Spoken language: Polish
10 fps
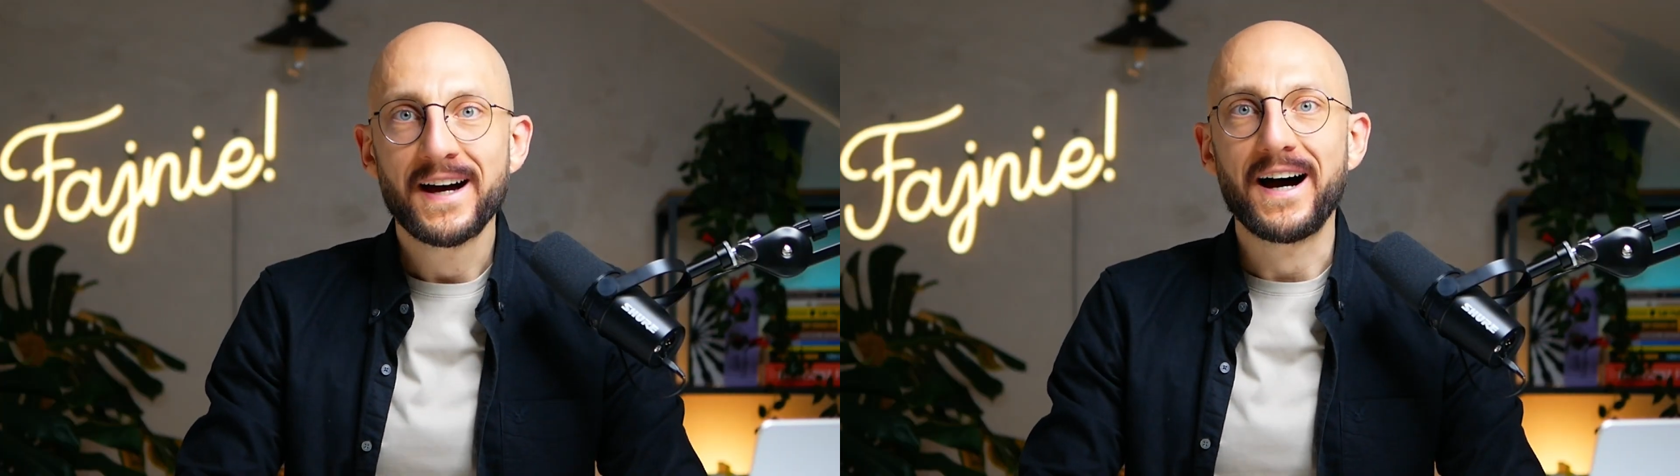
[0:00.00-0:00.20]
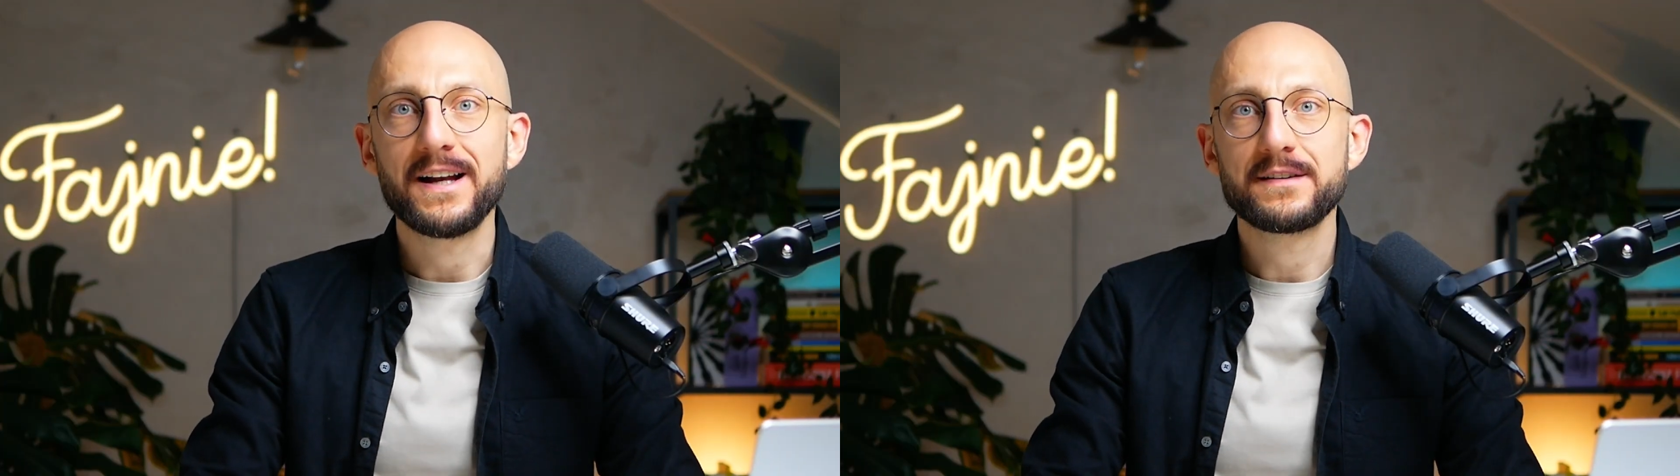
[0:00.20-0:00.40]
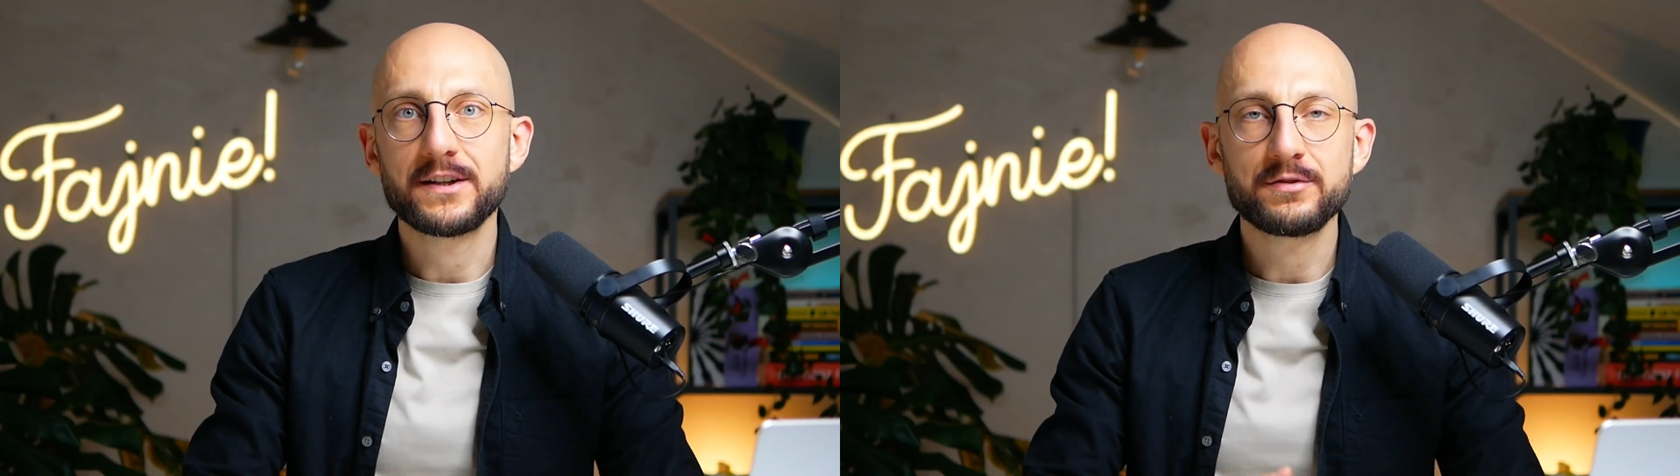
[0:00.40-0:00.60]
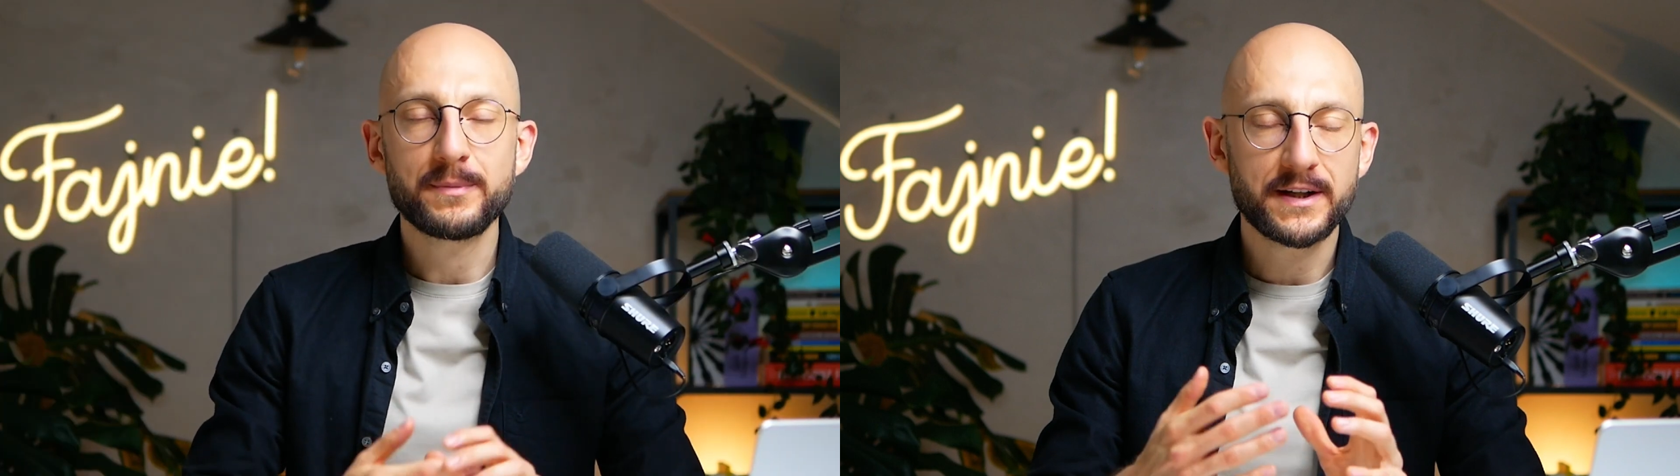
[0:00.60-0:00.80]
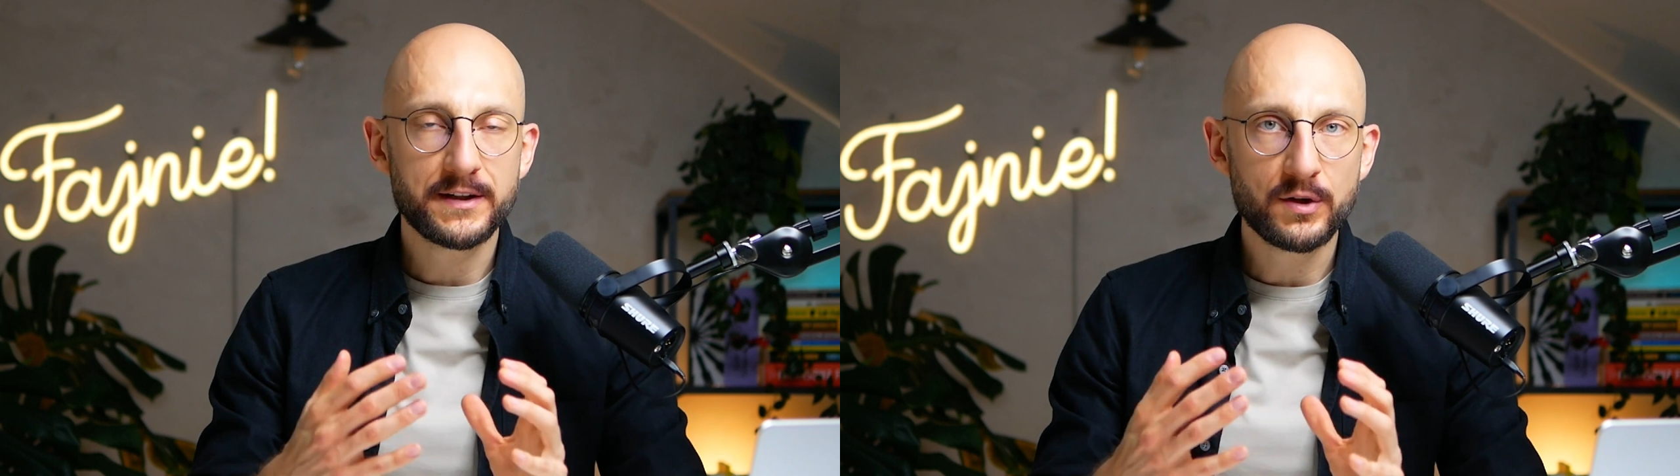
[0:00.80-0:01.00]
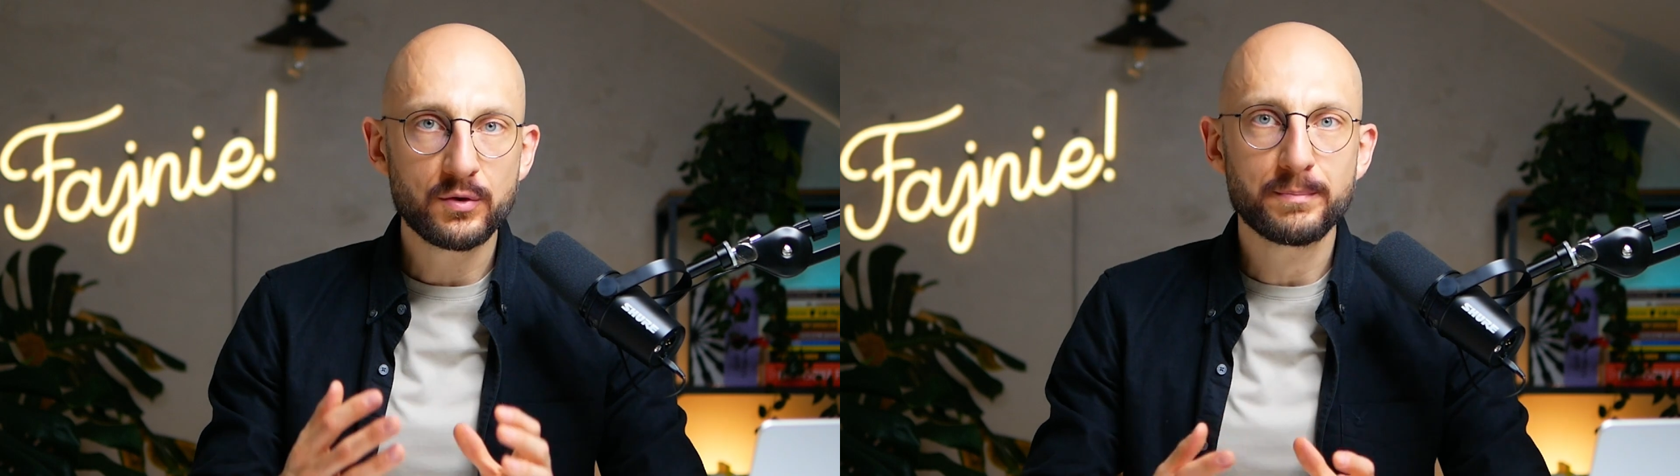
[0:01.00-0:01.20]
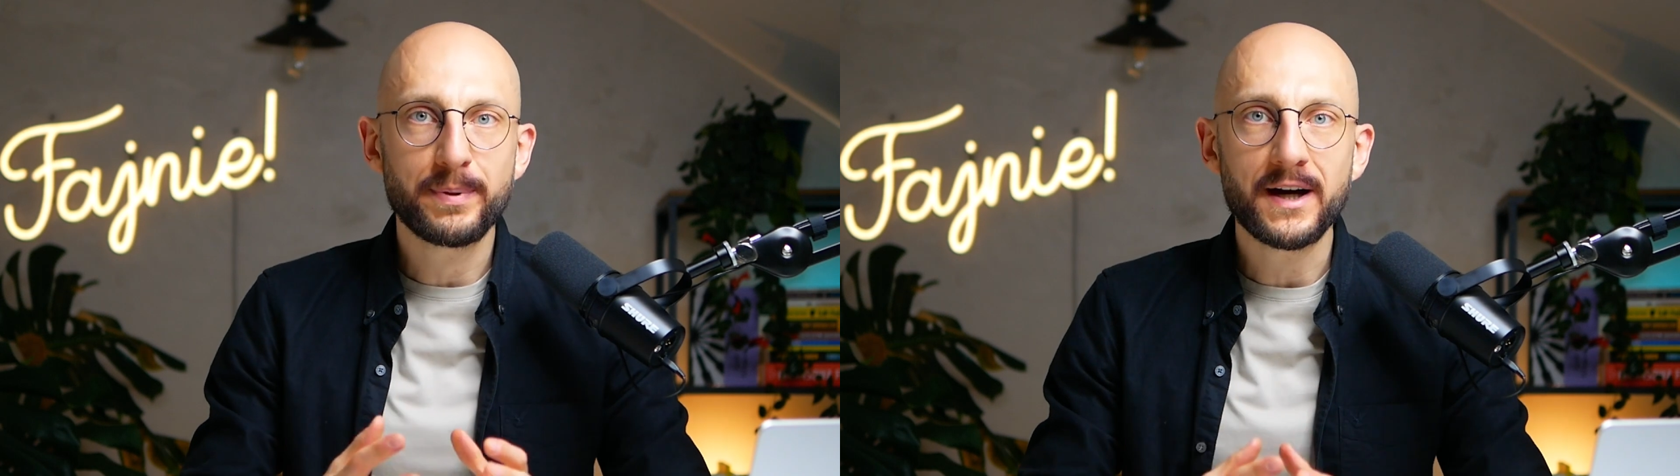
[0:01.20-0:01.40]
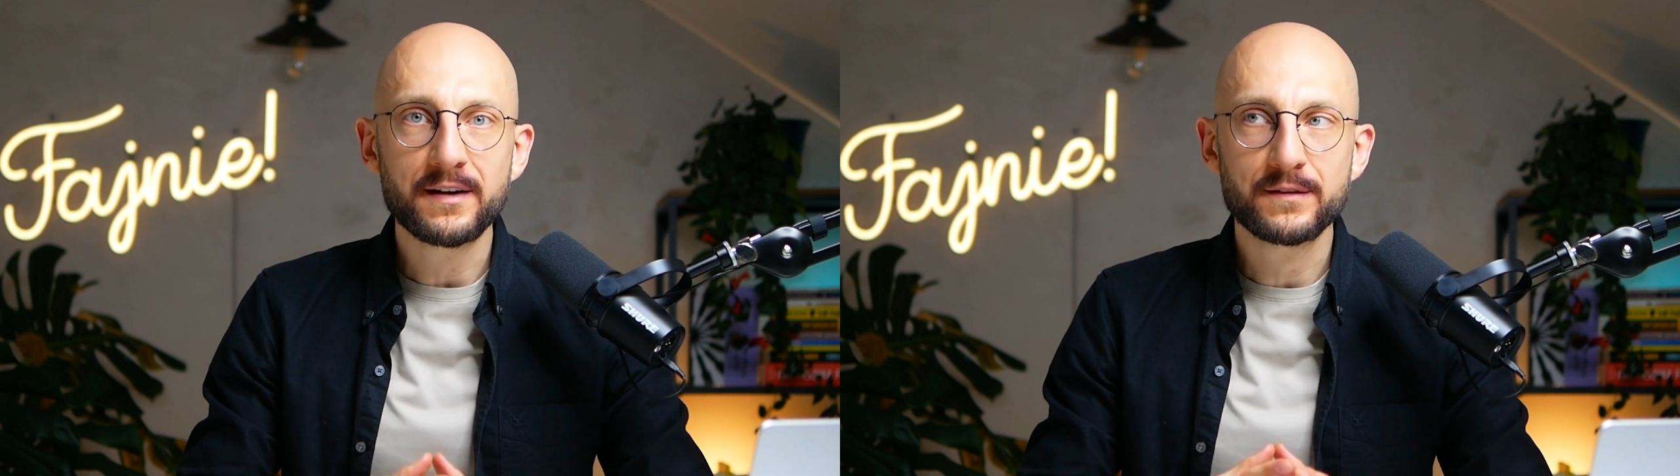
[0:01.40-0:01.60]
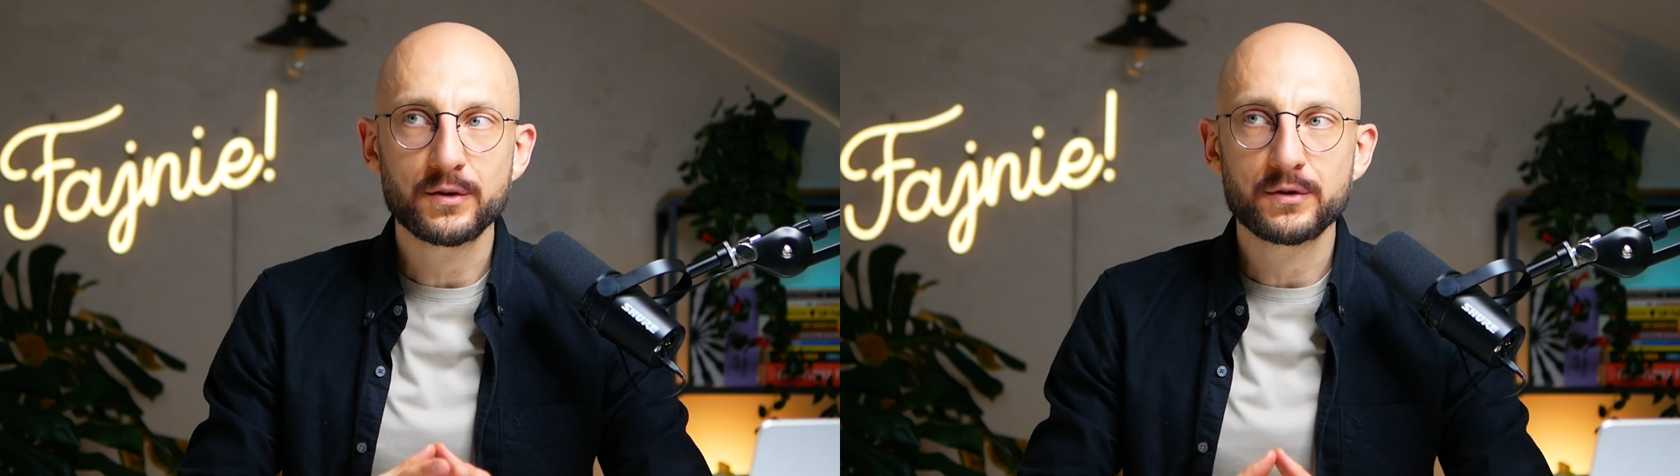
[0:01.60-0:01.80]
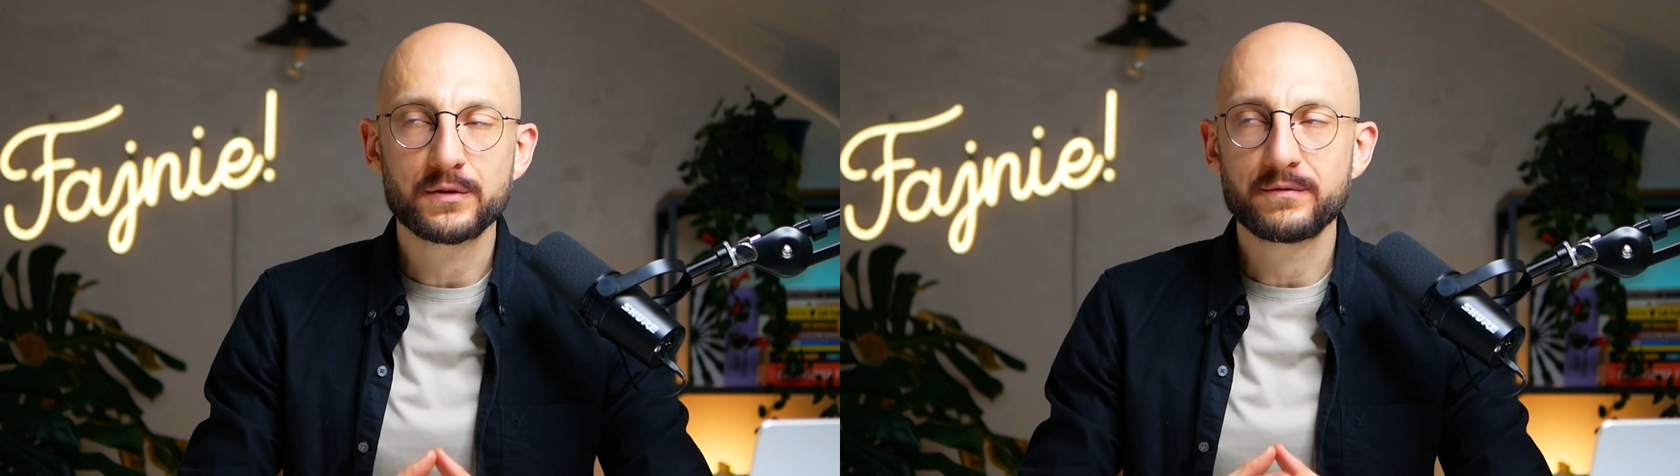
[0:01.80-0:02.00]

ale też w marketingu bardzo